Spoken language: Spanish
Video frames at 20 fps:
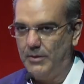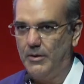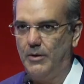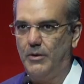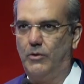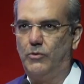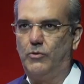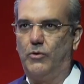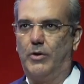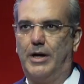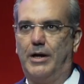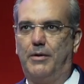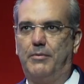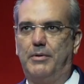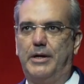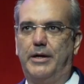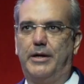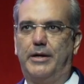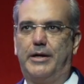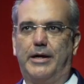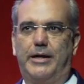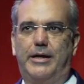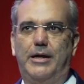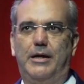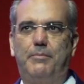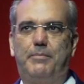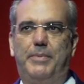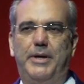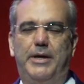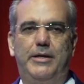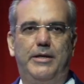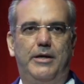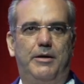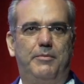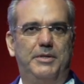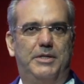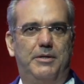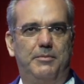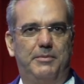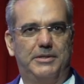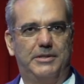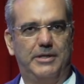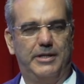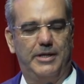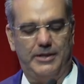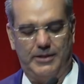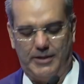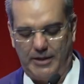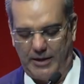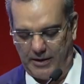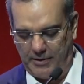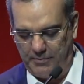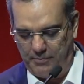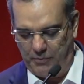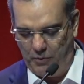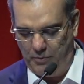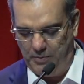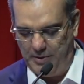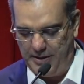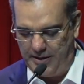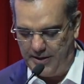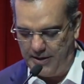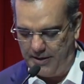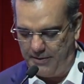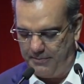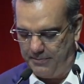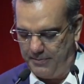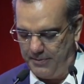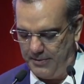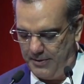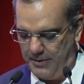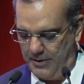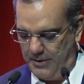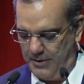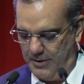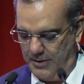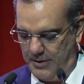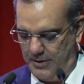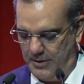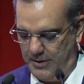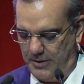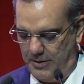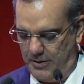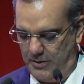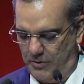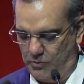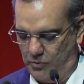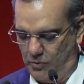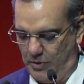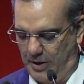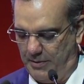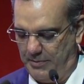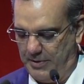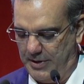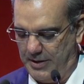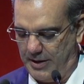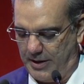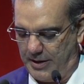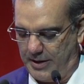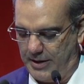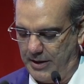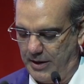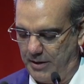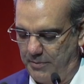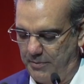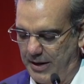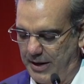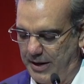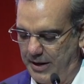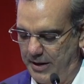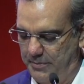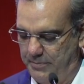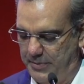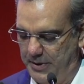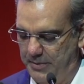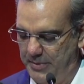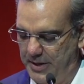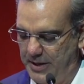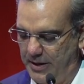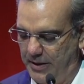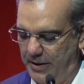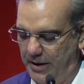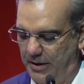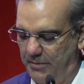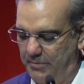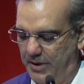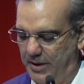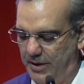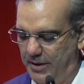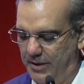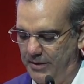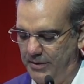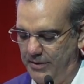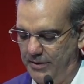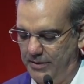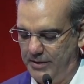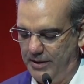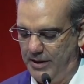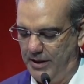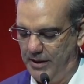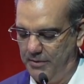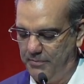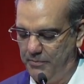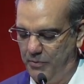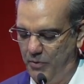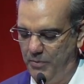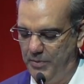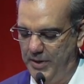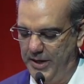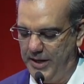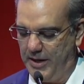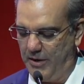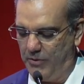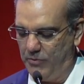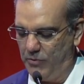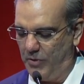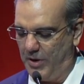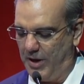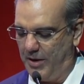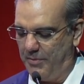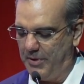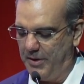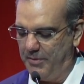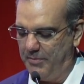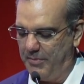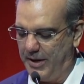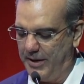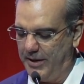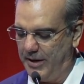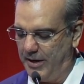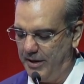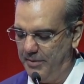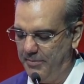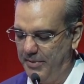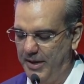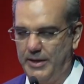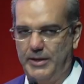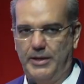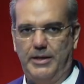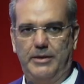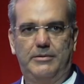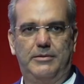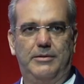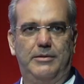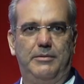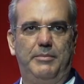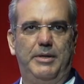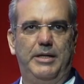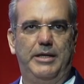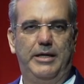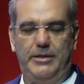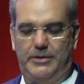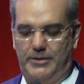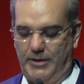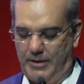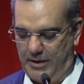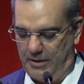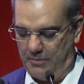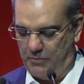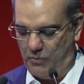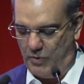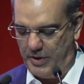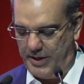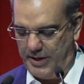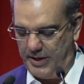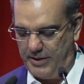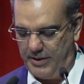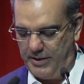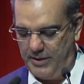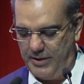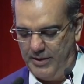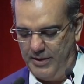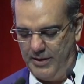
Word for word: Honorable Raquel Peña, Vicepresidente de la República. Honorable Raquel Arbaje, Primera Dama de la República. Honorable Mayra Jiménez, Ministra de la Mujer.